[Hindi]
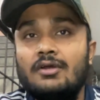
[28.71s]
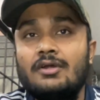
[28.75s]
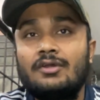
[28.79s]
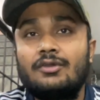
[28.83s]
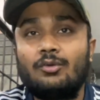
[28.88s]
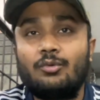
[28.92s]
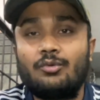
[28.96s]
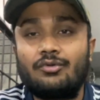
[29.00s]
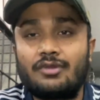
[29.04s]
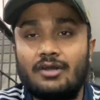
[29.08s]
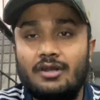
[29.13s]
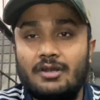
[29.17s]

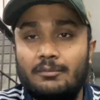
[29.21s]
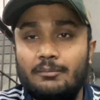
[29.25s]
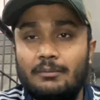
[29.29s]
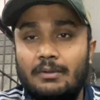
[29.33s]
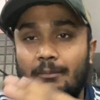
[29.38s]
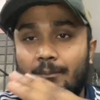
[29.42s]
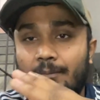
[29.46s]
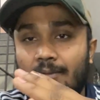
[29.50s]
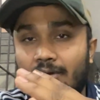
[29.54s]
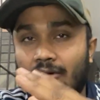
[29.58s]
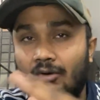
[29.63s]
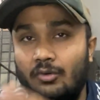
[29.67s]
दूसरे नंबर
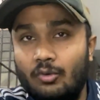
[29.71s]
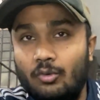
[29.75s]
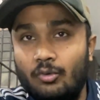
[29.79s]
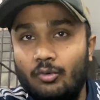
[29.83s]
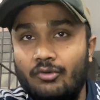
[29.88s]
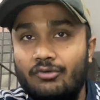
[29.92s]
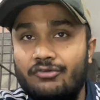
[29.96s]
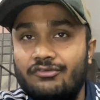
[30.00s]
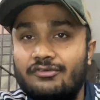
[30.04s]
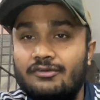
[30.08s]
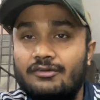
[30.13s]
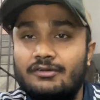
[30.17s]
पर
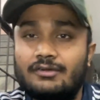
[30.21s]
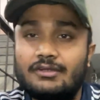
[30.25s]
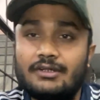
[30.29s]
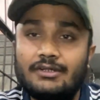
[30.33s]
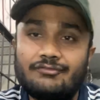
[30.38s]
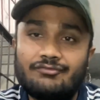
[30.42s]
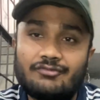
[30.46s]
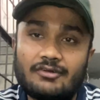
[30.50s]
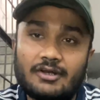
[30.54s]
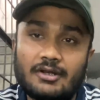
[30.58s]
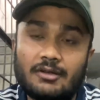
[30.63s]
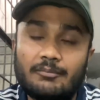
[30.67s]
ओट्स
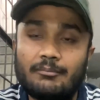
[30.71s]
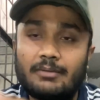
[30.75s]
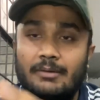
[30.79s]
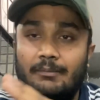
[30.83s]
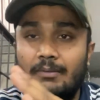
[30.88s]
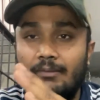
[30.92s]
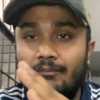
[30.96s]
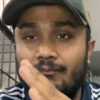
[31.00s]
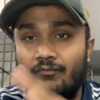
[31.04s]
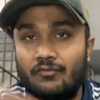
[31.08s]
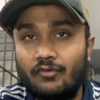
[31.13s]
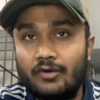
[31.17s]
तीसरे नंबर पर
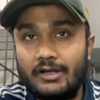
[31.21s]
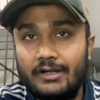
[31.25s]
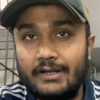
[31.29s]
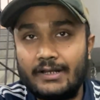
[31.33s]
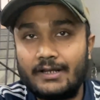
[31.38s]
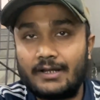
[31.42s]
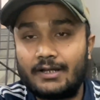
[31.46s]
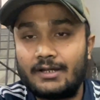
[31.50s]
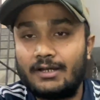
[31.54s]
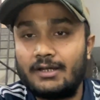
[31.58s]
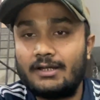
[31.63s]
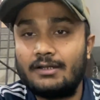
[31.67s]
बॉइल्ड
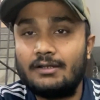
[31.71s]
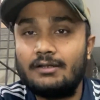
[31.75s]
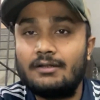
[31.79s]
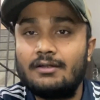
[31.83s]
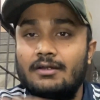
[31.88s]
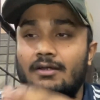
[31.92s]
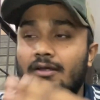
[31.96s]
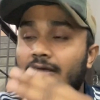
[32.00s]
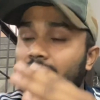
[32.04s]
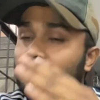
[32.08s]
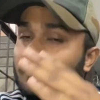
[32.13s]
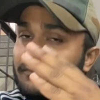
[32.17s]
एग है
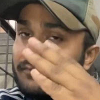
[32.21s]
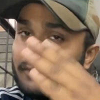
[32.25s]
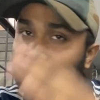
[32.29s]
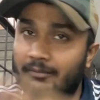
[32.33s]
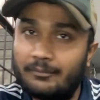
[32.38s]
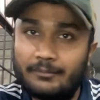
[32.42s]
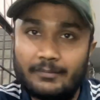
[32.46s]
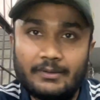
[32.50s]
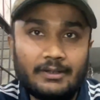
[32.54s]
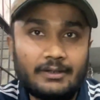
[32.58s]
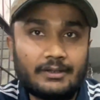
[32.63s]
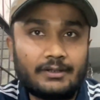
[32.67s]
फिर
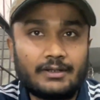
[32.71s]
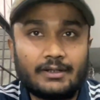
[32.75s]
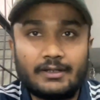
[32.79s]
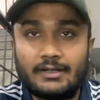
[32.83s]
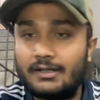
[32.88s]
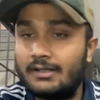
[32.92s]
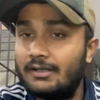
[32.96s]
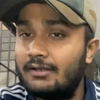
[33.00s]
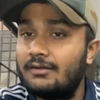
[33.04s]
मिल्क है